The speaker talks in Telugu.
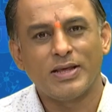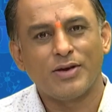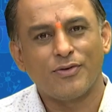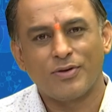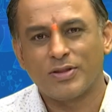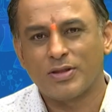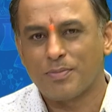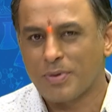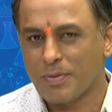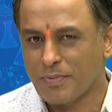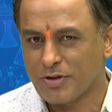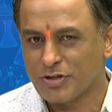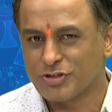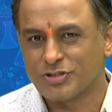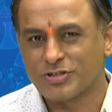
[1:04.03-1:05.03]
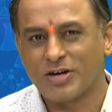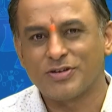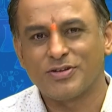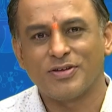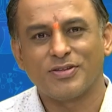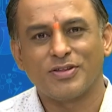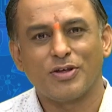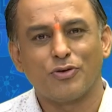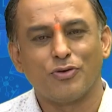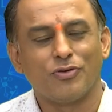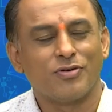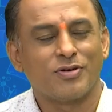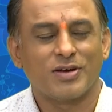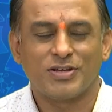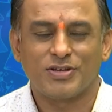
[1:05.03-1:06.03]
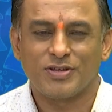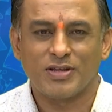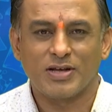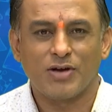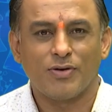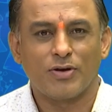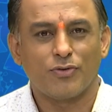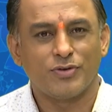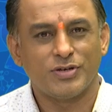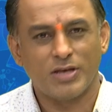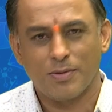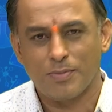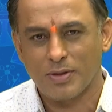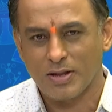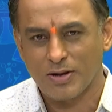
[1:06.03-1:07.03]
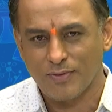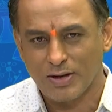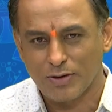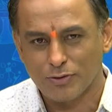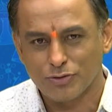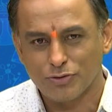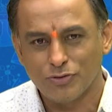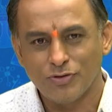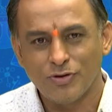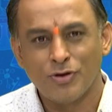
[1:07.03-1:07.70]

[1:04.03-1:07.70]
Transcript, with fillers: ఎవరైతే ప్రిపరేషన్ స్టార్ట్ చేస్తారో ఖచ్చితంగా వారు విజయ ప్రధానం వెళ్ళవచ్చు